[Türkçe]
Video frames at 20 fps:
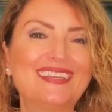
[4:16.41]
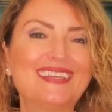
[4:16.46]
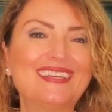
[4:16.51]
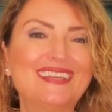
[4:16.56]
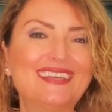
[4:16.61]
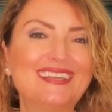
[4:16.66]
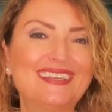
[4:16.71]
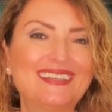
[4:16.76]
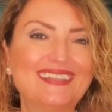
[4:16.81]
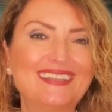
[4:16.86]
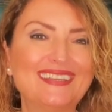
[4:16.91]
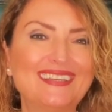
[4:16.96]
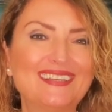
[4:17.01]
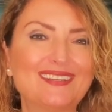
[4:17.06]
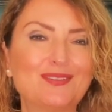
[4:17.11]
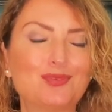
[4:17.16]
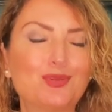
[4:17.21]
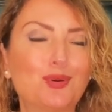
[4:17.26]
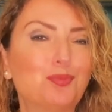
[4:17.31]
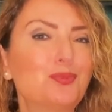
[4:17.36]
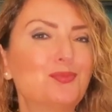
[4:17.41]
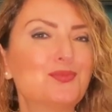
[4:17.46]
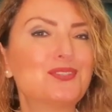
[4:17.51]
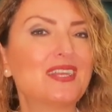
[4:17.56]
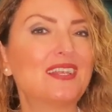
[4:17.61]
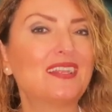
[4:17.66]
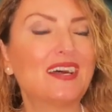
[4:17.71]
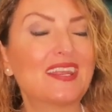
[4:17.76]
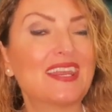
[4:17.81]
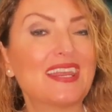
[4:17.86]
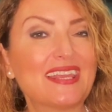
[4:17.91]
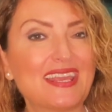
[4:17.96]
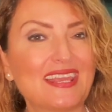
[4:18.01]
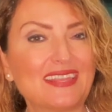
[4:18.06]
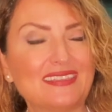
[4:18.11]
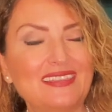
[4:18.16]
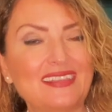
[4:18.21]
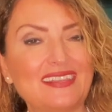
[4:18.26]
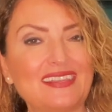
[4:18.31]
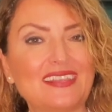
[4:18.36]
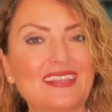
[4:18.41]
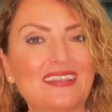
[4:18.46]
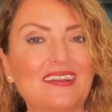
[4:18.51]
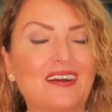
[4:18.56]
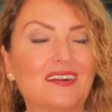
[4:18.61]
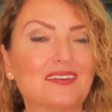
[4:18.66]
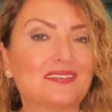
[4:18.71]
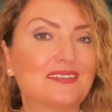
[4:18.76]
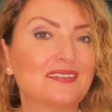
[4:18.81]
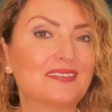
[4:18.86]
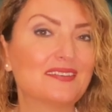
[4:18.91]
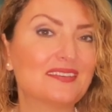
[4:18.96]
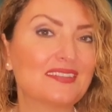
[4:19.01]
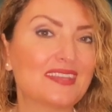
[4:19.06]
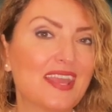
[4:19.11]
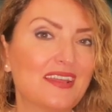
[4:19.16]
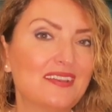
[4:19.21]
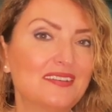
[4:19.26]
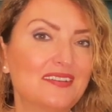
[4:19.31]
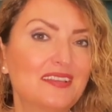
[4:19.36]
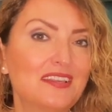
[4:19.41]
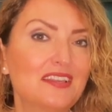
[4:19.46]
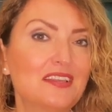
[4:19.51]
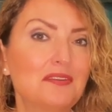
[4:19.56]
e, toplumsal hareketlilikleri arttırırken